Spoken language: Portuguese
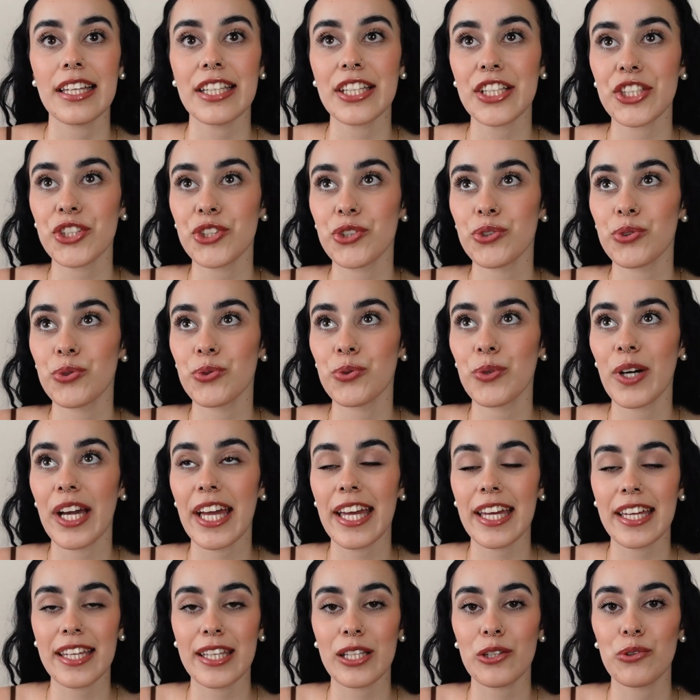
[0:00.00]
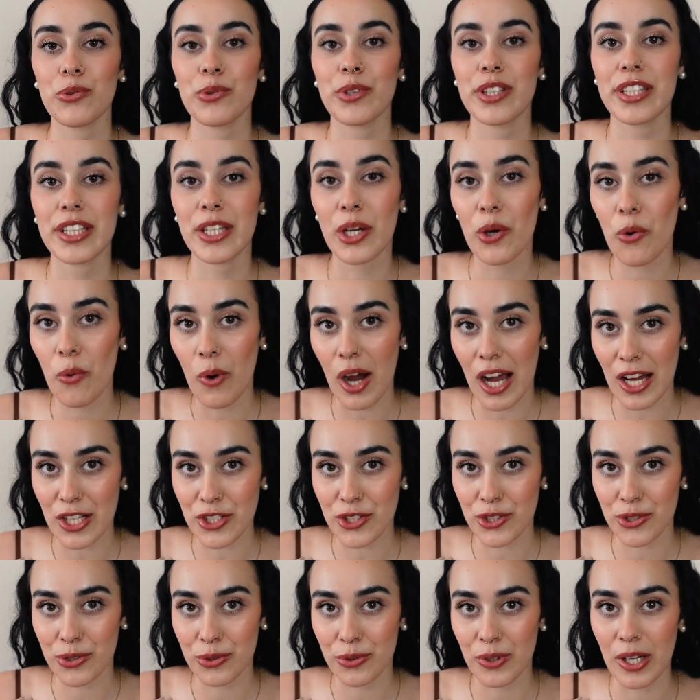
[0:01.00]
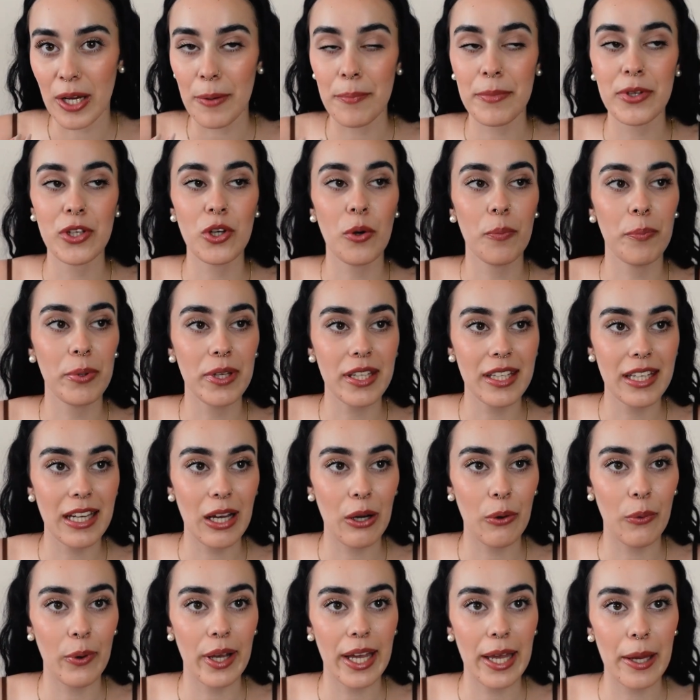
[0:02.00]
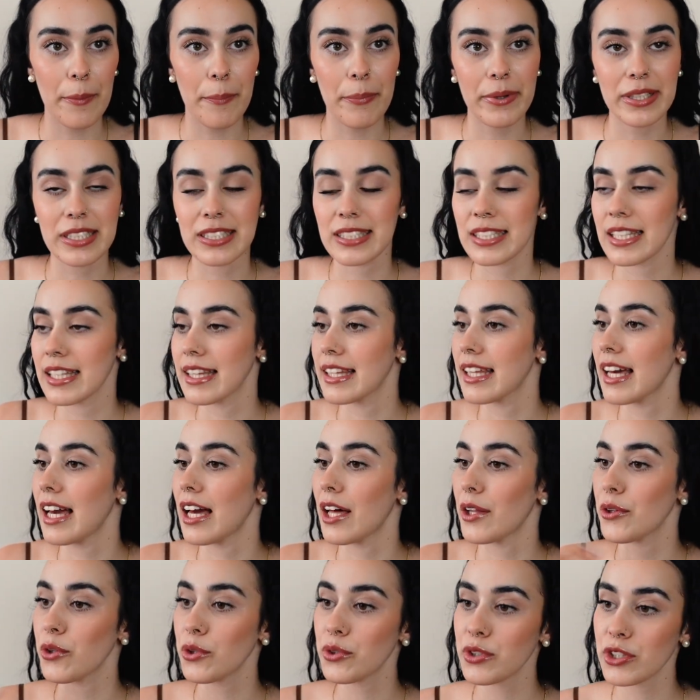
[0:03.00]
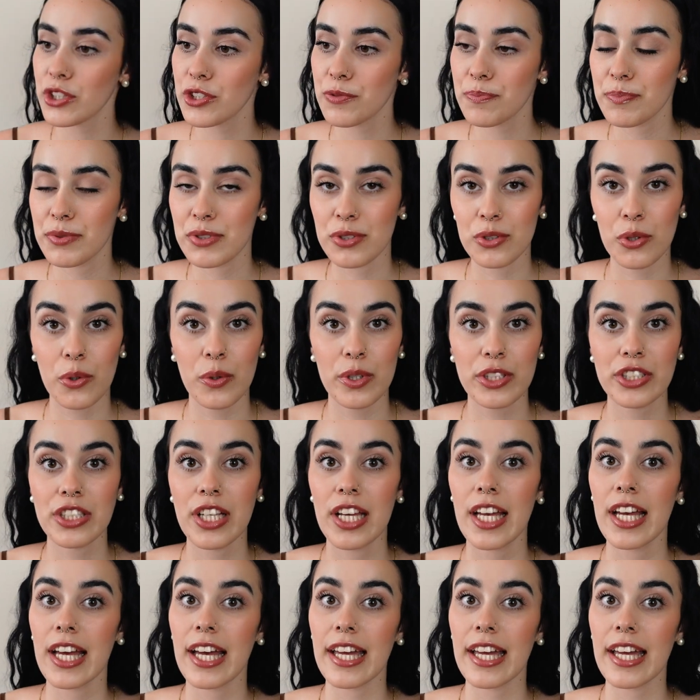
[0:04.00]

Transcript: Isto é aquilo que eu acho, a minha opinião é parecida à de outras pessoas